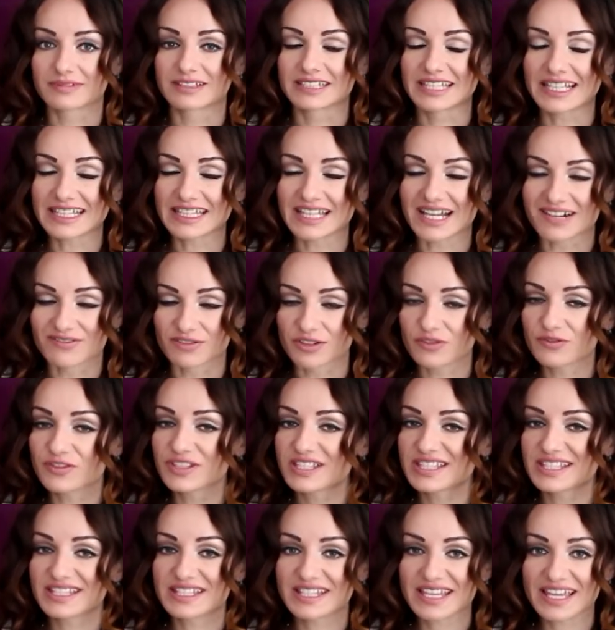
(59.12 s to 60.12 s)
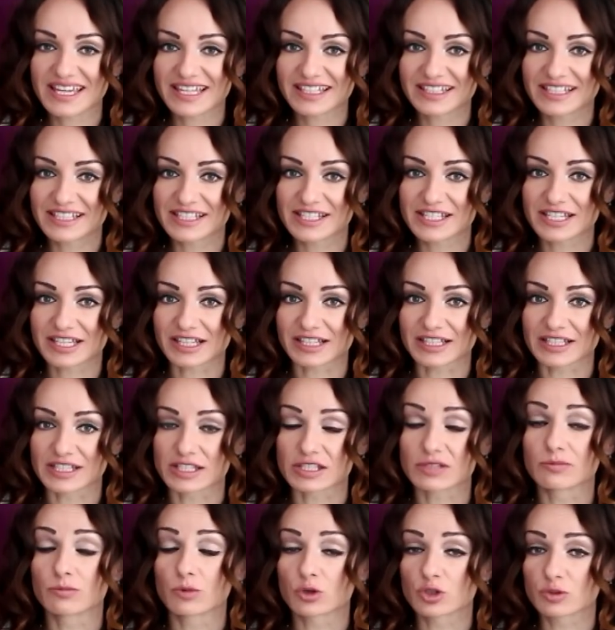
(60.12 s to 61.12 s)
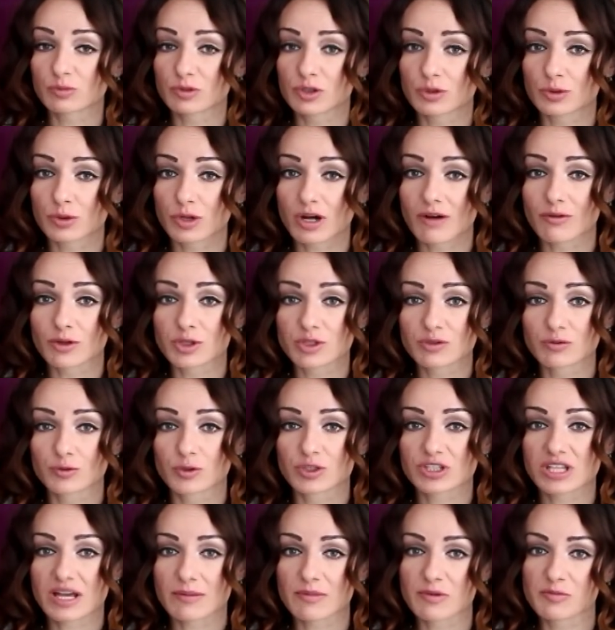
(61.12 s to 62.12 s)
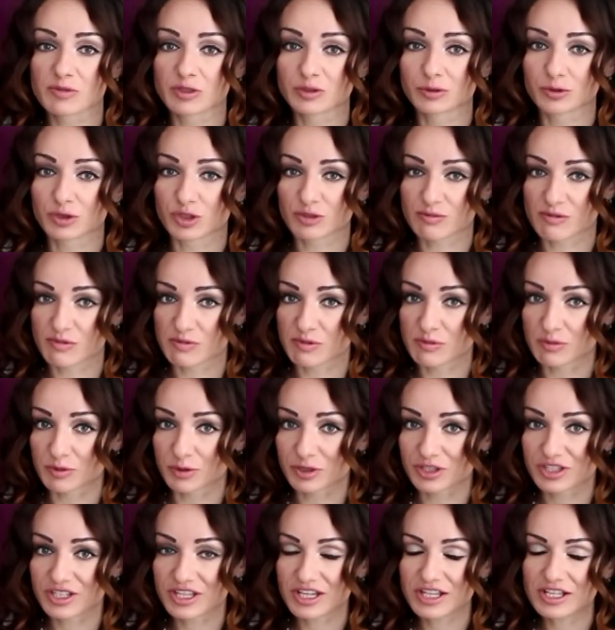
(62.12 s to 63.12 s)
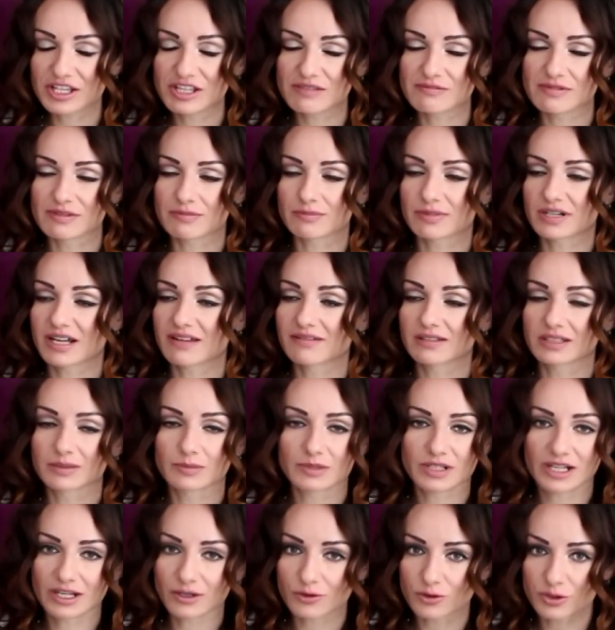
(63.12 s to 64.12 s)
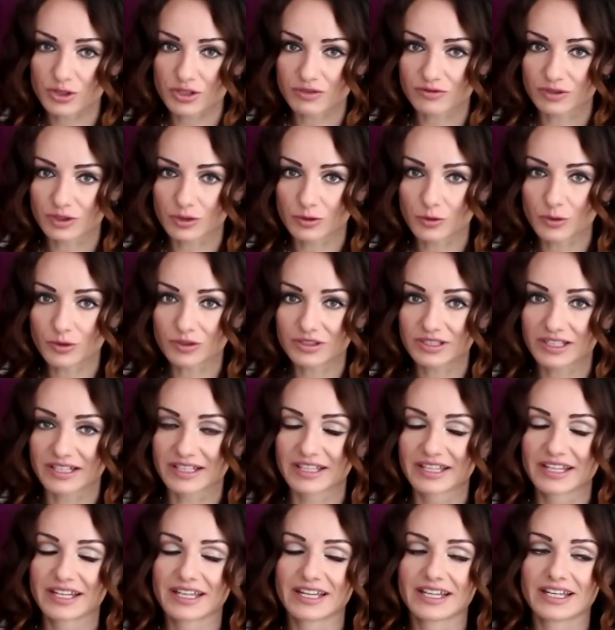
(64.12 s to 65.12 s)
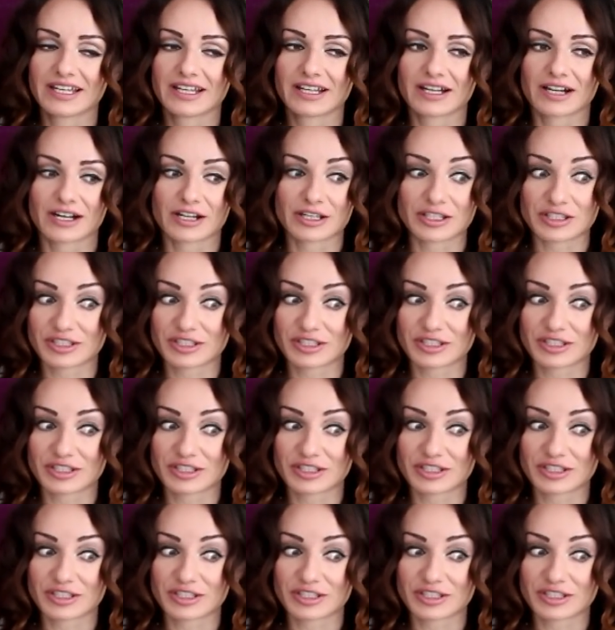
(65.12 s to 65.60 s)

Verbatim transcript: Да-да, вы все это делаете. Может быть, руководствуясь самыми лучшими побуждениями, правилами хорошего тона, э,